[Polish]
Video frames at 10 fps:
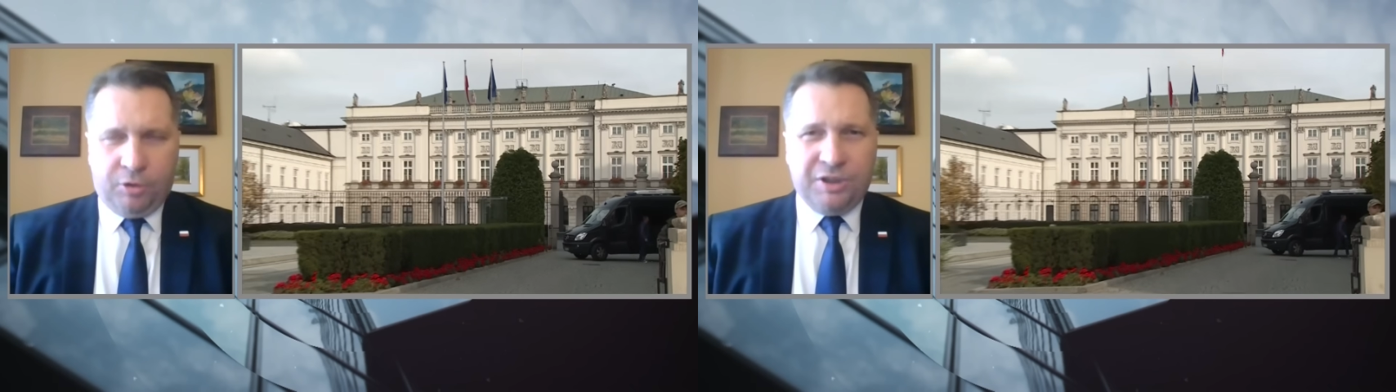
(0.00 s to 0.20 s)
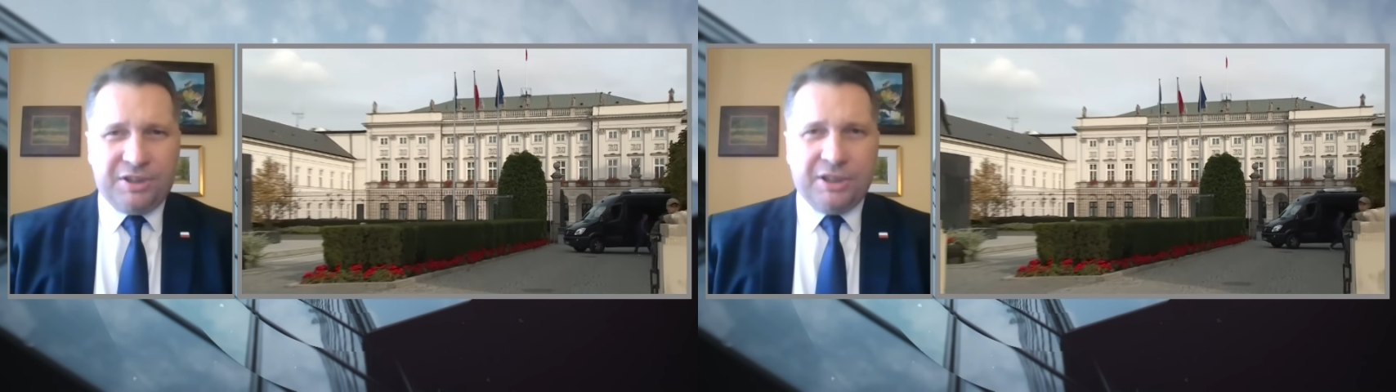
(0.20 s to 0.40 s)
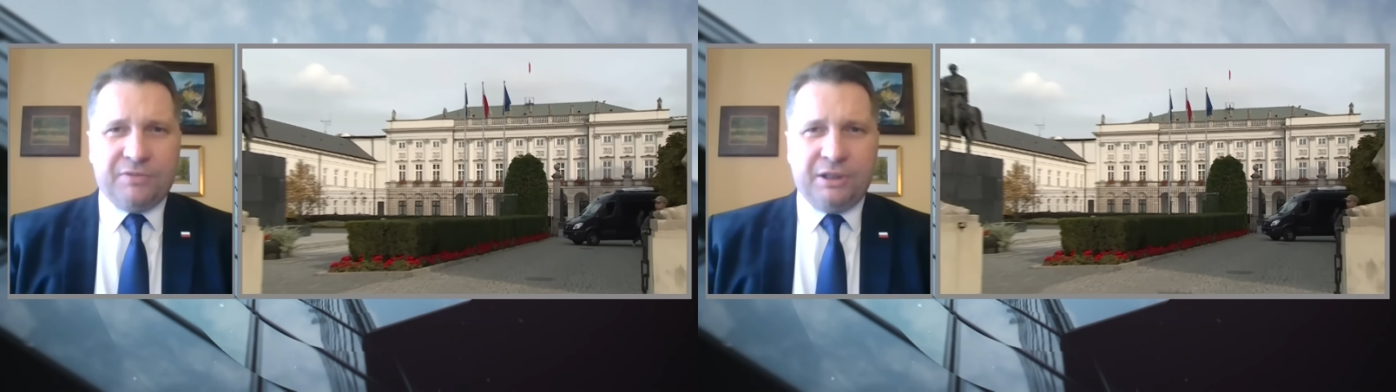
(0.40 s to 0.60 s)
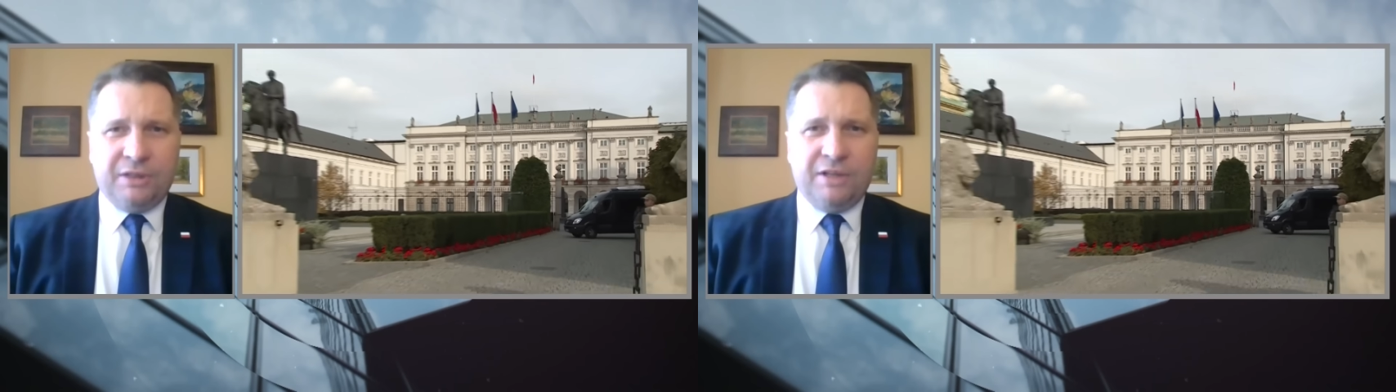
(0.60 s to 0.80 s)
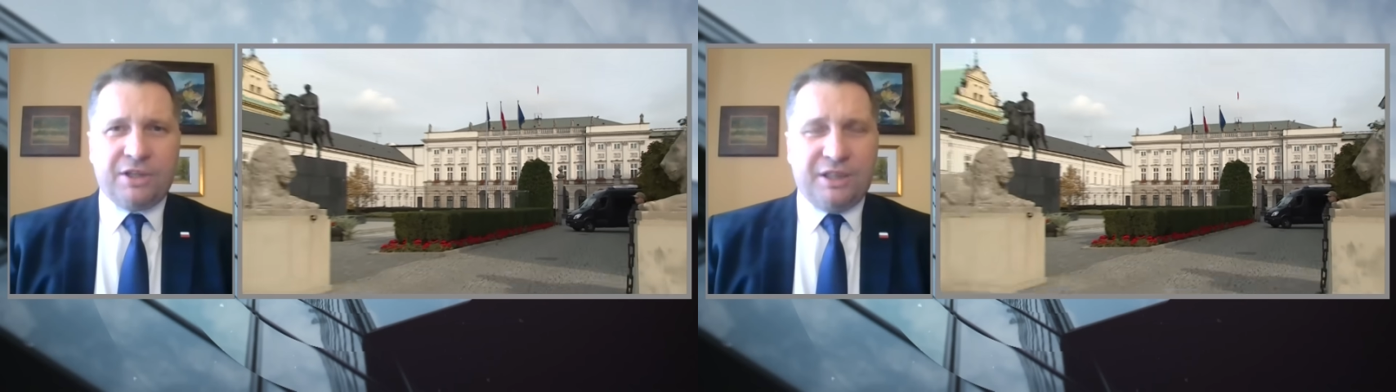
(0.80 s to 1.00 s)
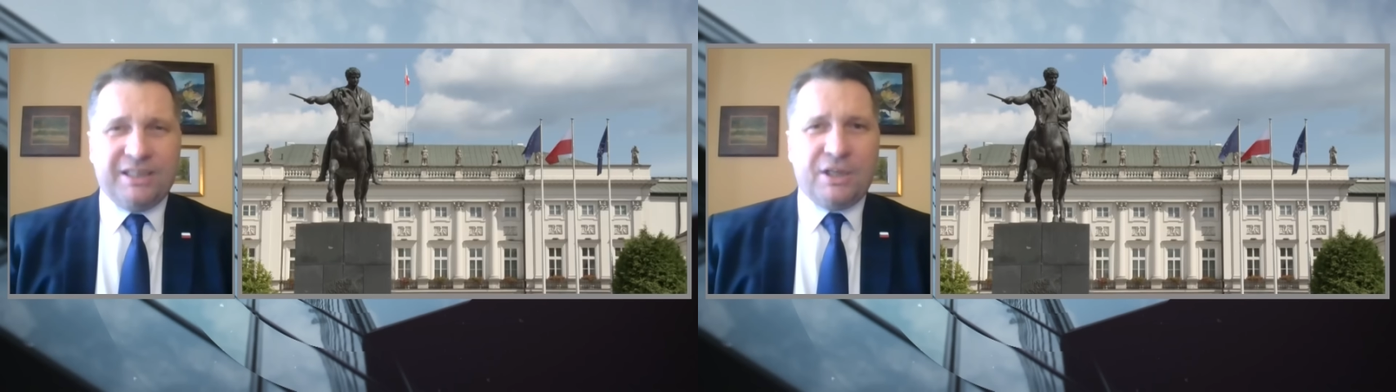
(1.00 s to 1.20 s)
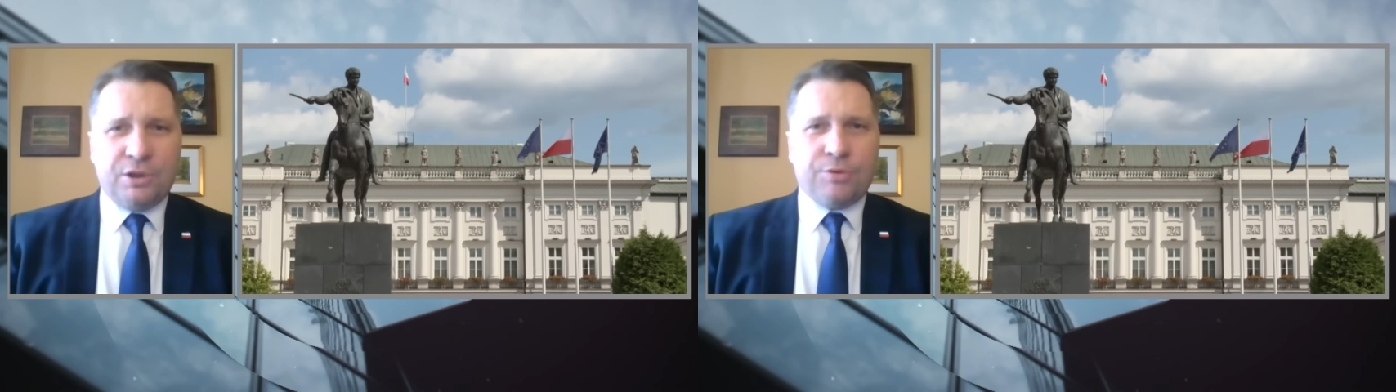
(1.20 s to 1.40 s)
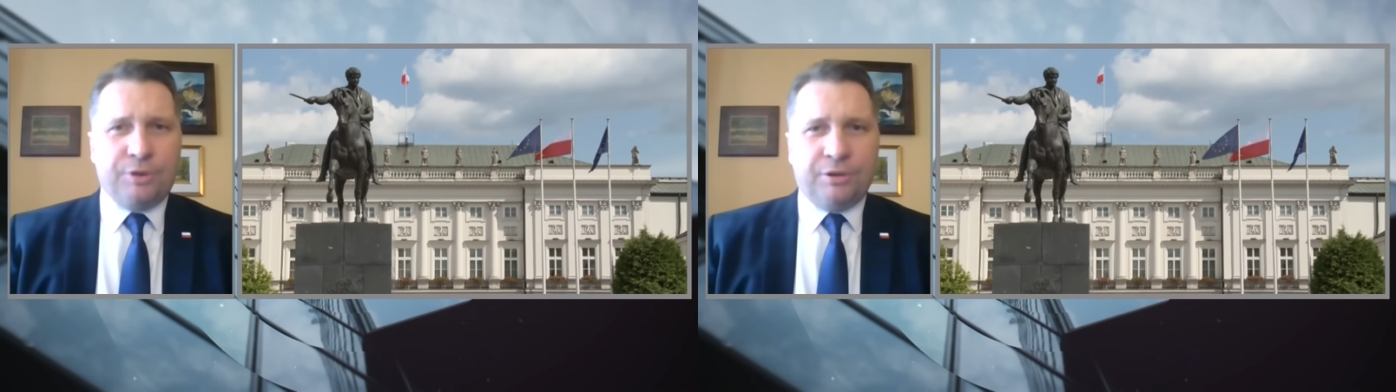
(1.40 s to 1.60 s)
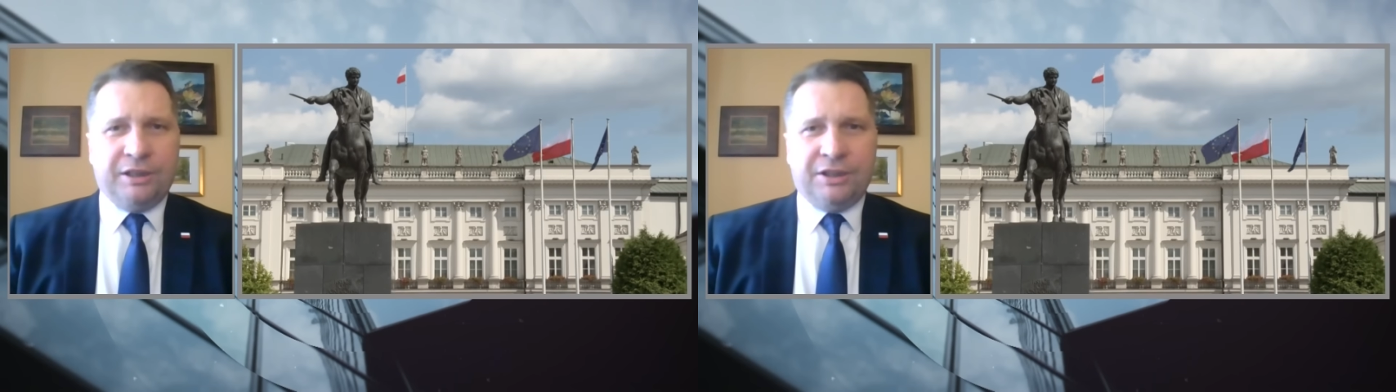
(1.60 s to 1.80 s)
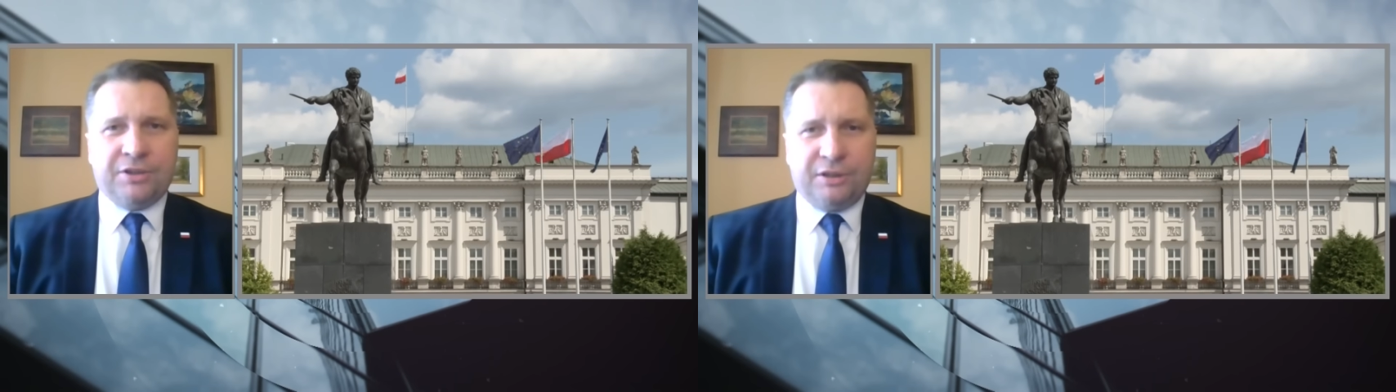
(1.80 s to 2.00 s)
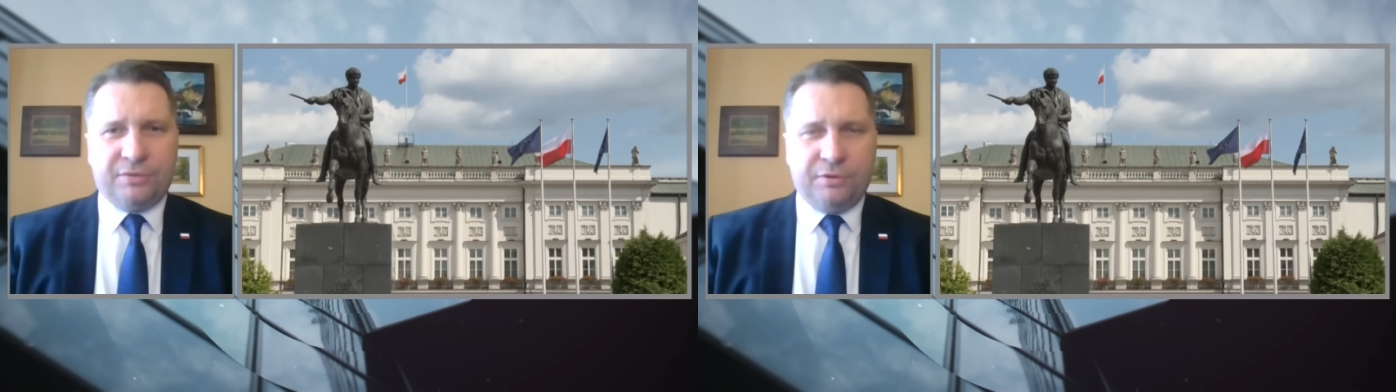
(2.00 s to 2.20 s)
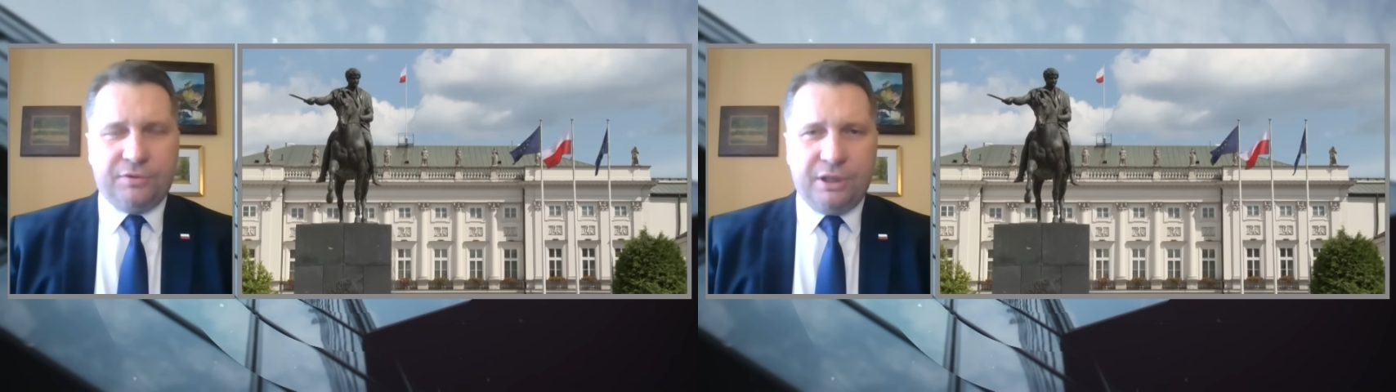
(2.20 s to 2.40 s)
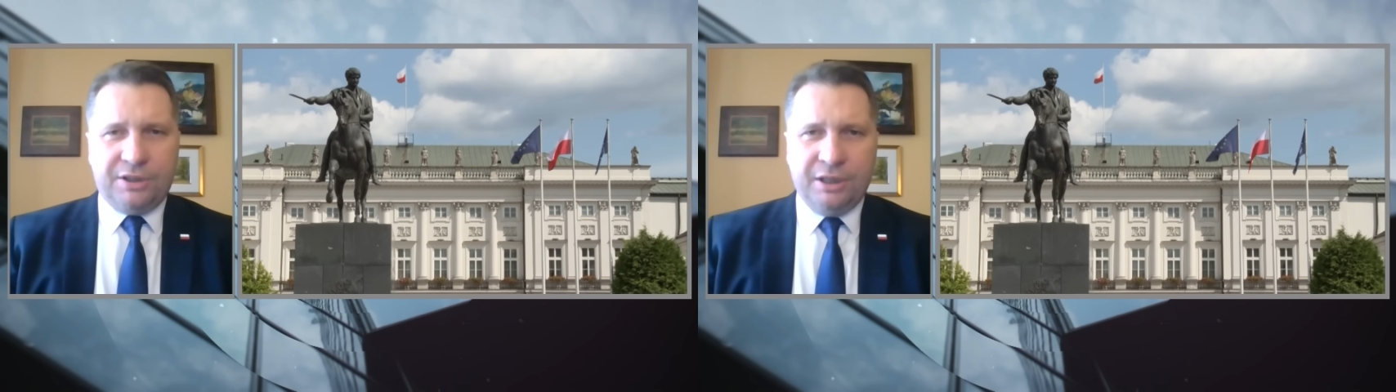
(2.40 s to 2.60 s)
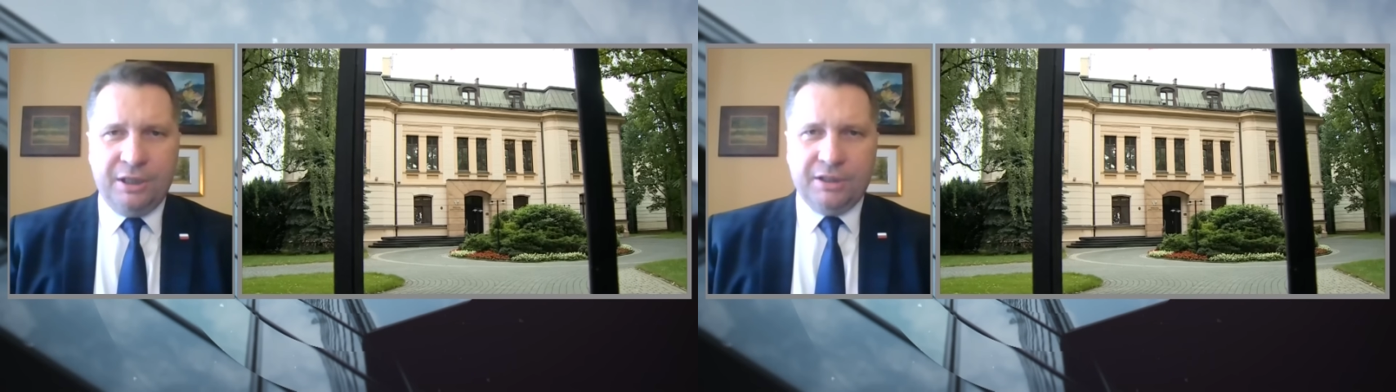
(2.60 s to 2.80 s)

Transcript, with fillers: bo to jest niezwykle ważne. Zaczął się ten kryzys wówczas,